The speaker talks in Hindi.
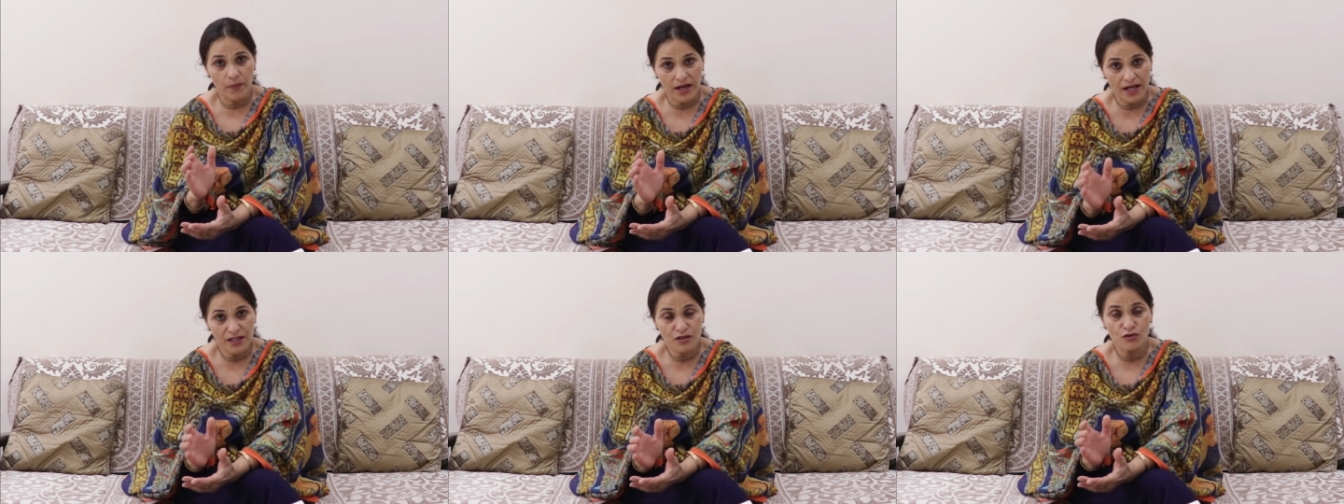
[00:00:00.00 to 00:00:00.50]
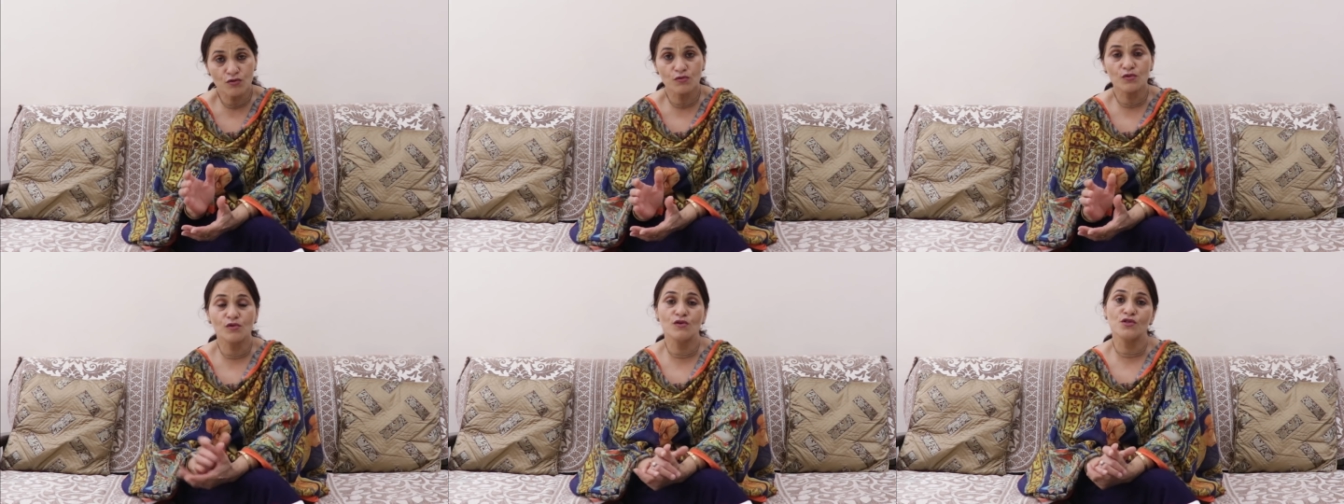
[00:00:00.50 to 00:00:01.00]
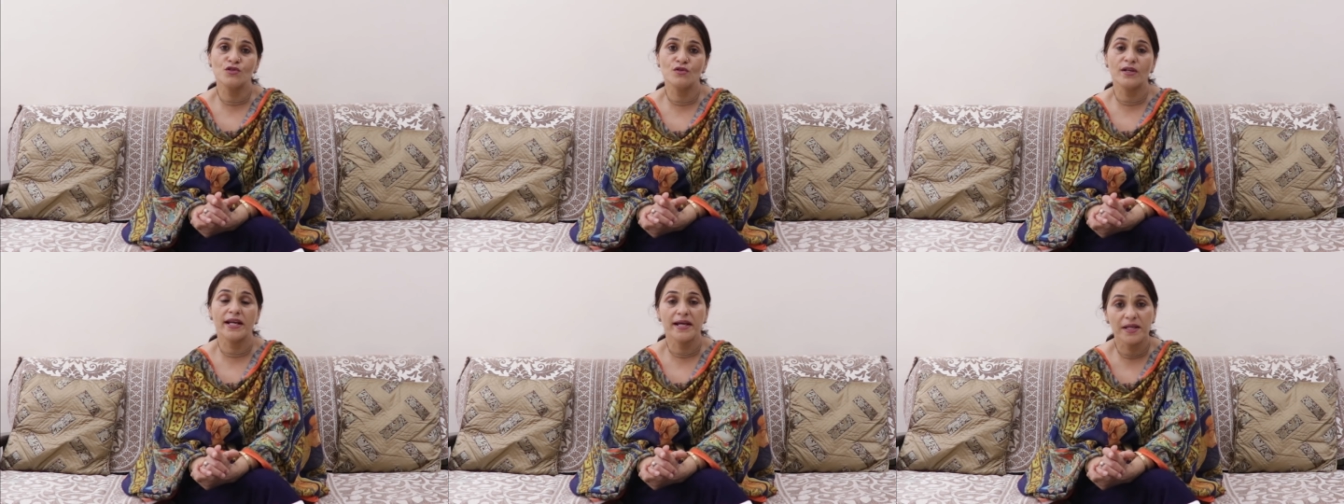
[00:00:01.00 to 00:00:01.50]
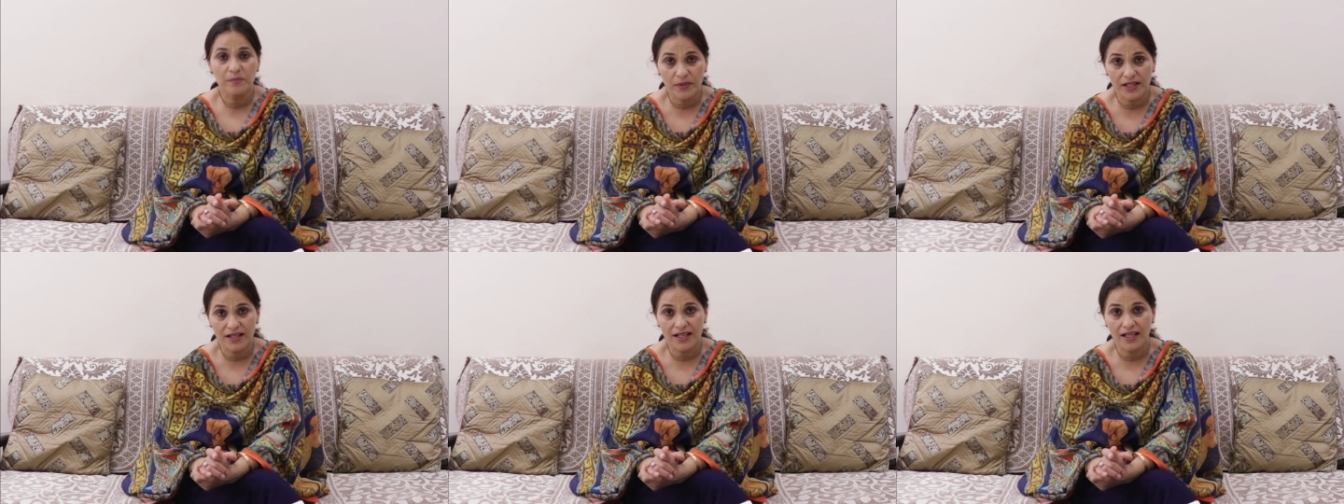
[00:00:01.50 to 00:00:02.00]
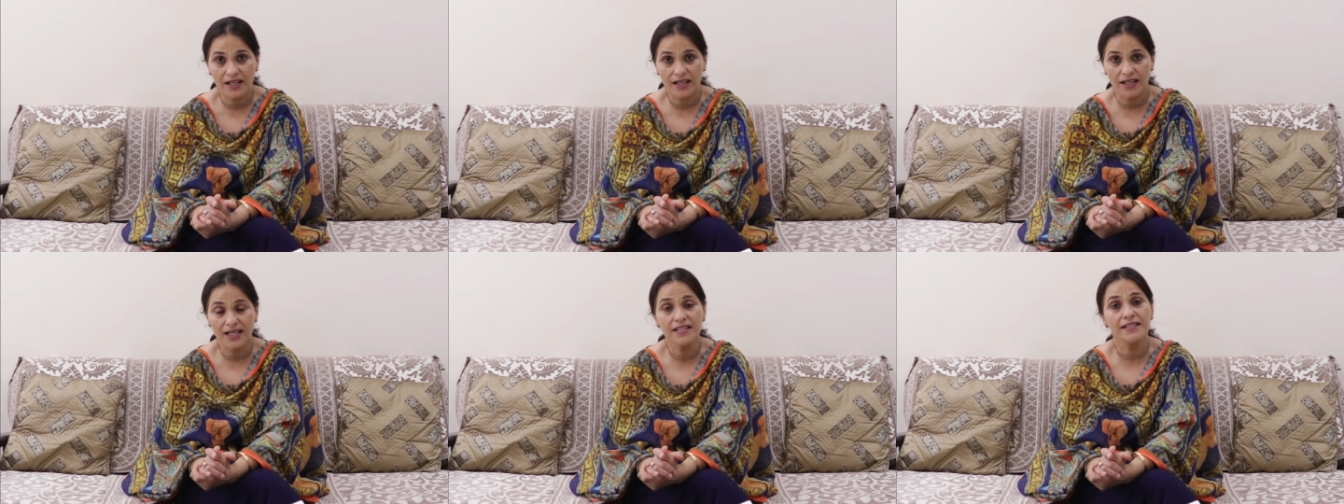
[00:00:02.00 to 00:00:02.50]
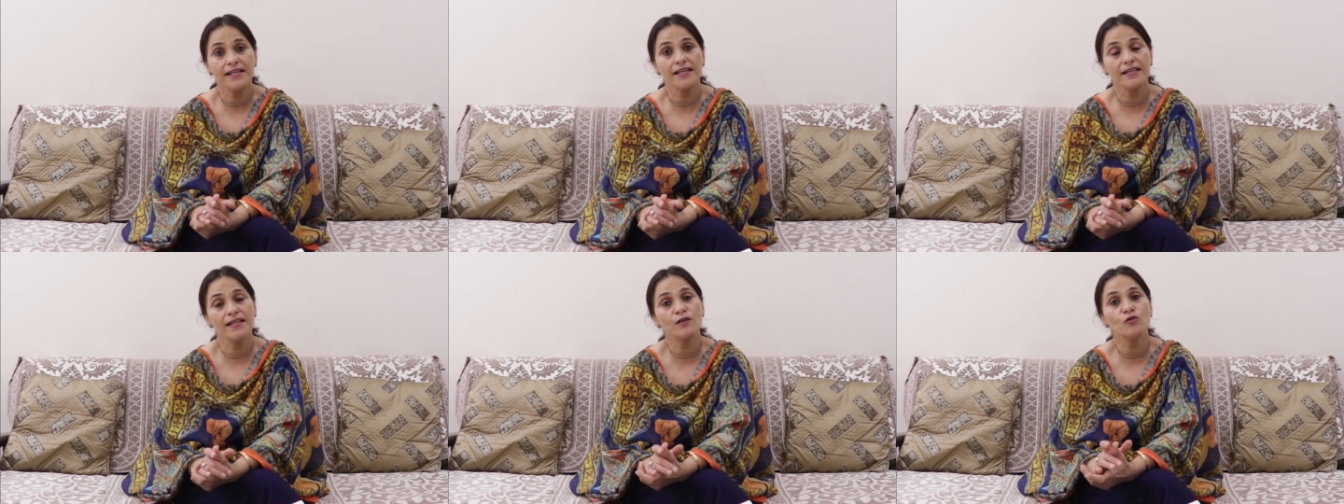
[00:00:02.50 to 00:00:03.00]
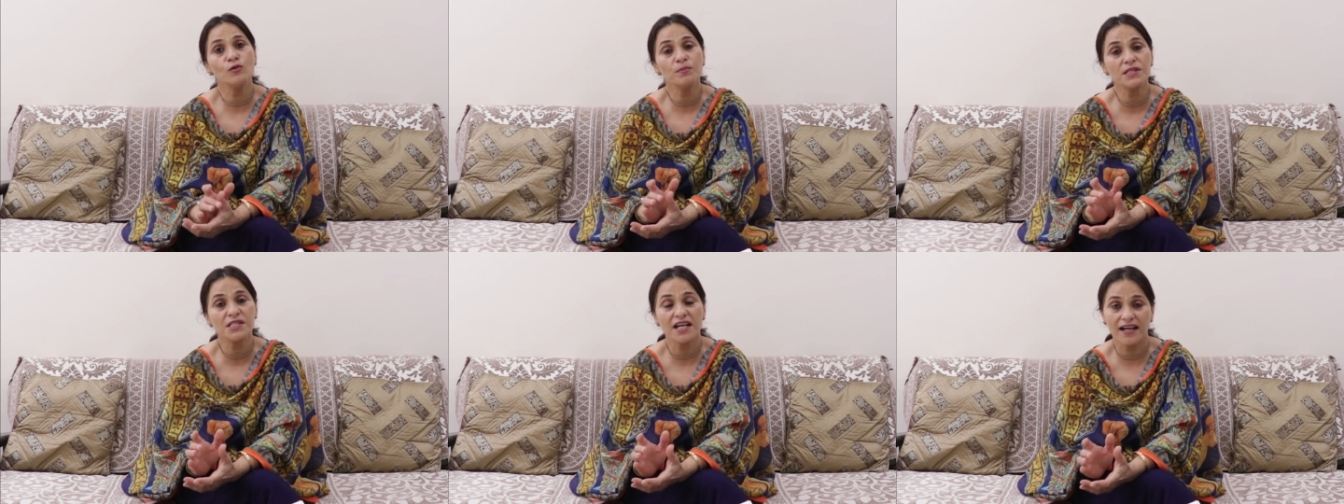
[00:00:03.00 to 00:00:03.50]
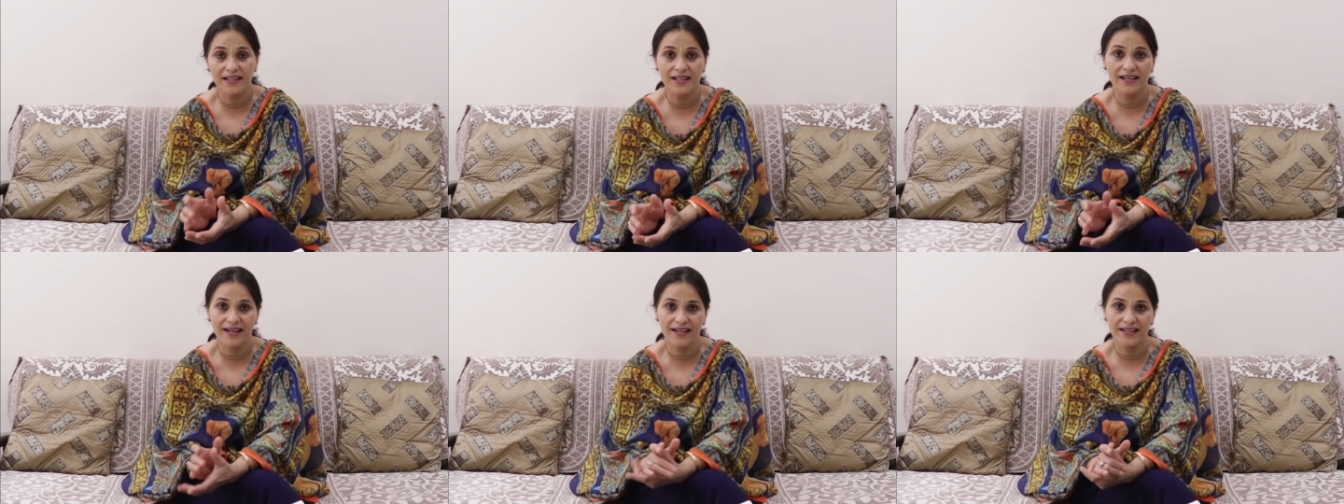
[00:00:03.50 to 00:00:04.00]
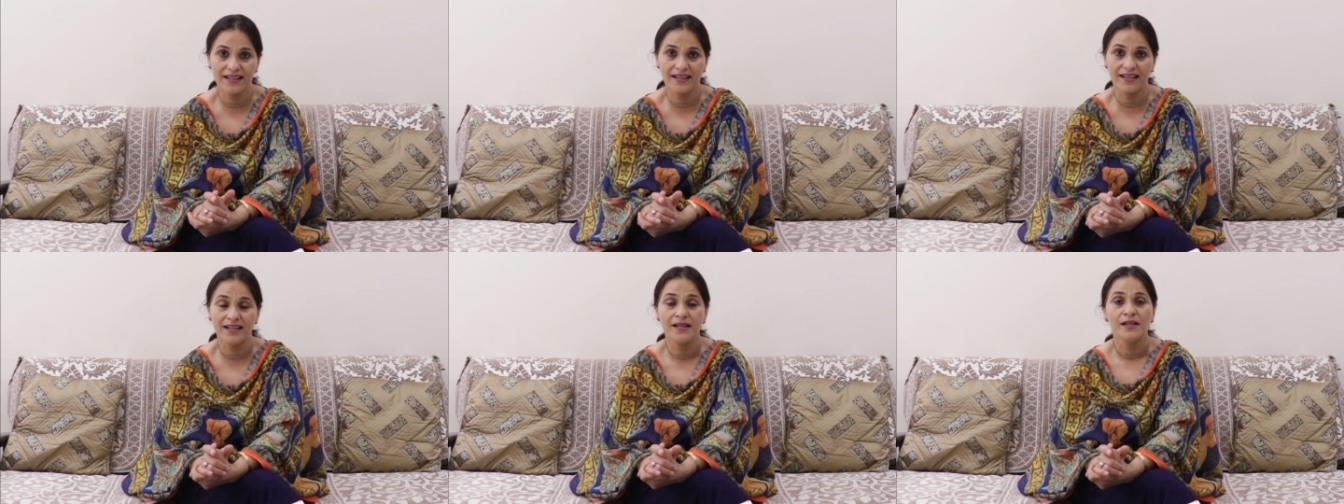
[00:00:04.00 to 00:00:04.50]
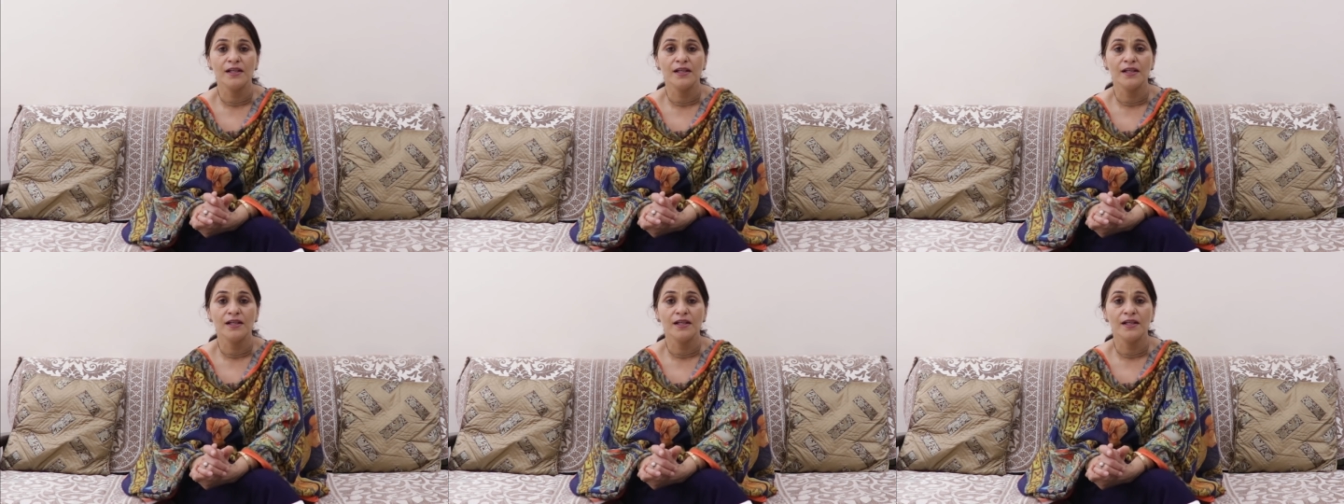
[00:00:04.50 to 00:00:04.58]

पाँच जून को जो ग्रहण पड़ रहा है ये एक उपछाया ग्रहण है